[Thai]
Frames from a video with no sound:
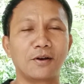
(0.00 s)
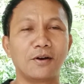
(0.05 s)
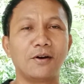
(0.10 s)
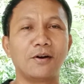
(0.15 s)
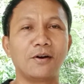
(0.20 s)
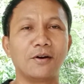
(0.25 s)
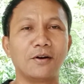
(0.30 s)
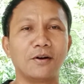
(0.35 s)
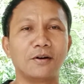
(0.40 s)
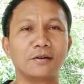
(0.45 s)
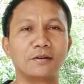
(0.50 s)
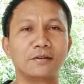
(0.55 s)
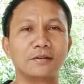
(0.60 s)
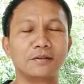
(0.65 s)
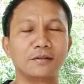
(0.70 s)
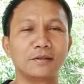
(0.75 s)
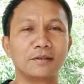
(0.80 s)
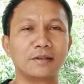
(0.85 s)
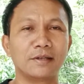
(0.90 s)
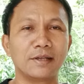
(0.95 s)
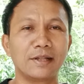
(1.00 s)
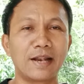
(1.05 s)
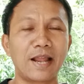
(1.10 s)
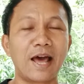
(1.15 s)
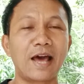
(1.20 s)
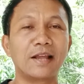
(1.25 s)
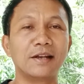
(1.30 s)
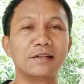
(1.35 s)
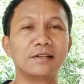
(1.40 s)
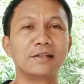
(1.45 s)
ก็
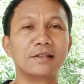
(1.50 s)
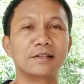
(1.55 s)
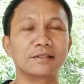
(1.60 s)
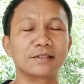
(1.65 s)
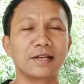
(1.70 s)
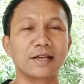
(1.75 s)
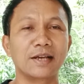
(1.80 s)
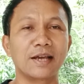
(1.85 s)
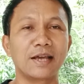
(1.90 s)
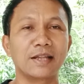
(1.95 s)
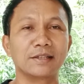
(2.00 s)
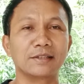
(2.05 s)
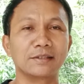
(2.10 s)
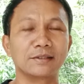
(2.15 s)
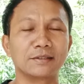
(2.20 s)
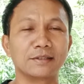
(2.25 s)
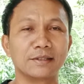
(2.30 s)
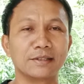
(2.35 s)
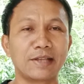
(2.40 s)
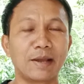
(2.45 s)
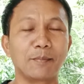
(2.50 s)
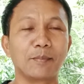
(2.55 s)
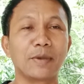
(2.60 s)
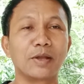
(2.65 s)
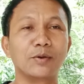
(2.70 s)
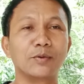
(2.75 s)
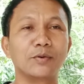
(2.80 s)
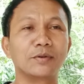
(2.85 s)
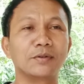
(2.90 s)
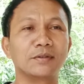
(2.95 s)
ละเลิกจากการจับ
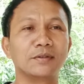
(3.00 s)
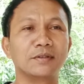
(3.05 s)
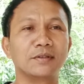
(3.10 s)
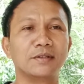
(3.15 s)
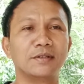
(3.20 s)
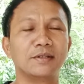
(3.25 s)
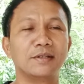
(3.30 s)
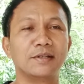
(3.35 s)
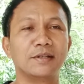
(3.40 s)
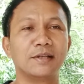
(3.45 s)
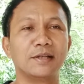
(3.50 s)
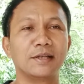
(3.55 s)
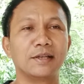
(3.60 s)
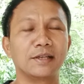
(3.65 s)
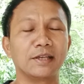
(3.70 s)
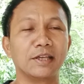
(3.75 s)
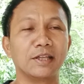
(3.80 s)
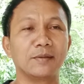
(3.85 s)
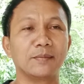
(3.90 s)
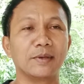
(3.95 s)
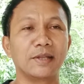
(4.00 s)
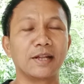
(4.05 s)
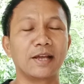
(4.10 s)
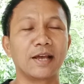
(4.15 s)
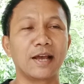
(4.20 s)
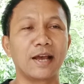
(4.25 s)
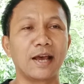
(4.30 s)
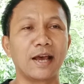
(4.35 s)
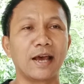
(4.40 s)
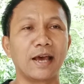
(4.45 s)
มนุษย์กินเป็น
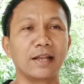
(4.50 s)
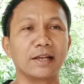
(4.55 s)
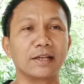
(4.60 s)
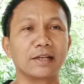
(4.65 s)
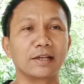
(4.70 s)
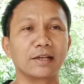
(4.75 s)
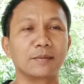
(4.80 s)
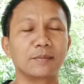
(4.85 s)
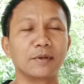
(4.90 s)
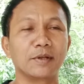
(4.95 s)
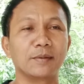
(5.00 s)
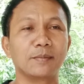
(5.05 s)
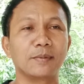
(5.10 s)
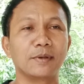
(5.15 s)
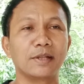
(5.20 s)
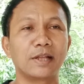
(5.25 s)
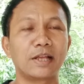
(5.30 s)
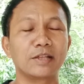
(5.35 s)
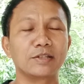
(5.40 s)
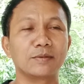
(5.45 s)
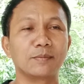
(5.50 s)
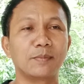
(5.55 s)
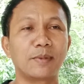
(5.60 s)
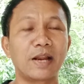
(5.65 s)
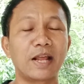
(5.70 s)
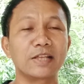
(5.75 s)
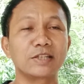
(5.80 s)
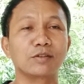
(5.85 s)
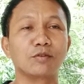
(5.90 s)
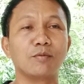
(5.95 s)
อาหาร นะครับในพระราพ
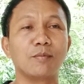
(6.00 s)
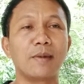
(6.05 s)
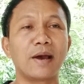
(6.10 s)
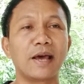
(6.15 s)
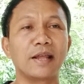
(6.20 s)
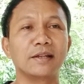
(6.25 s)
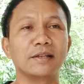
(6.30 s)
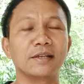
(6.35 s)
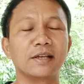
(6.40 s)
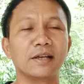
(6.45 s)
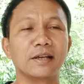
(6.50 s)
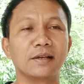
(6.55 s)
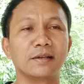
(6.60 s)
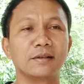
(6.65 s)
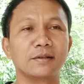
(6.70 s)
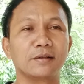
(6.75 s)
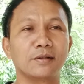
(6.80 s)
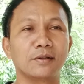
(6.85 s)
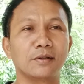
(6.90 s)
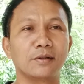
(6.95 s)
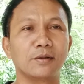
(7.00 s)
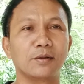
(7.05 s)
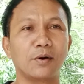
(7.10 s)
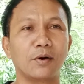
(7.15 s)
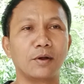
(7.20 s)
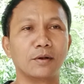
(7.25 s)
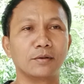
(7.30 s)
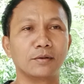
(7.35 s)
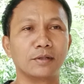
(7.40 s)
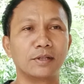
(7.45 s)
ระราชกุมารเนี่ยต
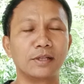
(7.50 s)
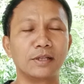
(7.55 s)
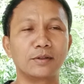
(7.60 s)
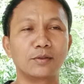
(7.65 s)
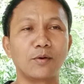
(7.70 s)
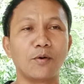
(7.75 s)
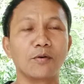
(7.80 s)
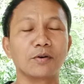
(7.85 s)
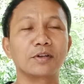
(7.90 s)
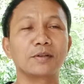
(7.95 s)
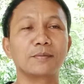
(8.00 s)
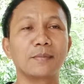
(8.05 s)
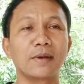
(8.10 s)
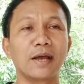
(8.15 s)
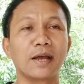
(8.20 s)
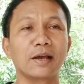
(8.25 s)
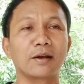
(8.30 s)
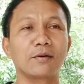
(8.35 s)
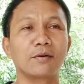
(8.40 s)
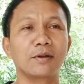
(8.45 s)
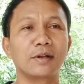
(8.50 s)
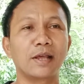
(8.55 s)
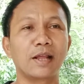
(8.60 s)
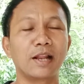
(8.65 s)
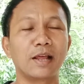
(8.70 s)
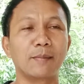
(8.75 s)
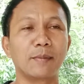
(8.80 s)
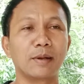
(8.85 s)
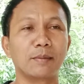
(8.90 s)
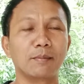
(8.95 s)
อนที่โตขึ้นมาก็ได้
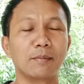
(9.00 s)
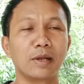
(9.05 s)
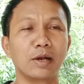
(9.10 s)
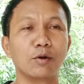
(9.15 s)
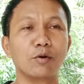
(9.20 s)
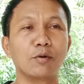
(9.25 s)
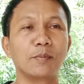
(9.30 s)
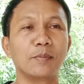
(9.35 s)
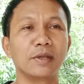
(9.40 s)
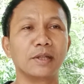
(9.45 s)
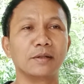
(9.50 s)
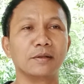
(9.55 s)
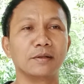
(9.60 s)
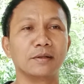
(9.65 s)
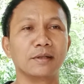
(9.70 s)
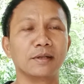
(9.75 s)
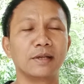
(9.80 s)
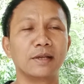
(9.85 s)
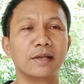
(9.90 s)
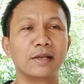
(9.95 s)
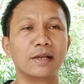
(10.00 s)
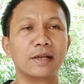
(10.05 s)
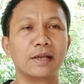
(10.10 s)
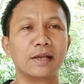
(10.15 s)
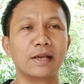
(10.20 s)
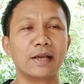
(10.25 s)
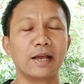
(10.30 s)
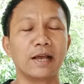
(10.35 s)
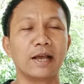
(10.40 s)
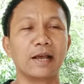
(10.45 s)
รับบรรลุเป็น
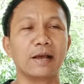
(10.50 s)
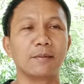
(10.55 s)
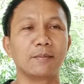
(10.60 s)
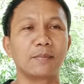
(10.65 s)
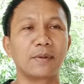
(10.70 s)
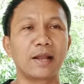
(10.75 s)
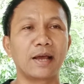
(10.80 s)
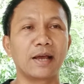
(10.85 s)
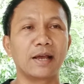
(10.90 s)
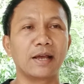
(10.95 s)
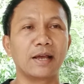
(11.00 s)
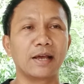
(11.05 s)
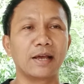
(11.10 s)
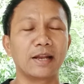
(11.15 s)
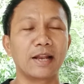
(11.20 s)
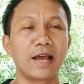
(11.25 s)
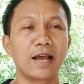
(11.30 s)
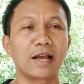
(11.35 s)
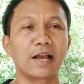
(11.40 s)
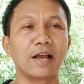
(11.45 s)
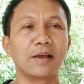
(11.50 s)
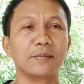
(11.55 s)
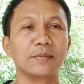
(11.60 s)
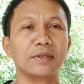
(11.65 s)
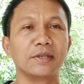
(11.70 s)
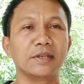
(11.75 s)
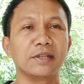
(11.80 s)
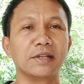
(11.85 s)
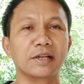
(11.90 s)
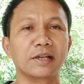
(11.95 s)
พระอนาคา
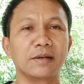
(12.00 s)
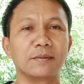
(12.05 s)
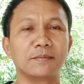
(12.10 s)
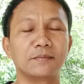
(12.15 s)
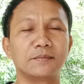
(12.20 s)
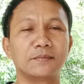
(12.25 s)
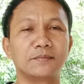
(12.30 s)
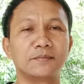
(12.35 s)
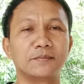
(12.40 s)
มีนะครับ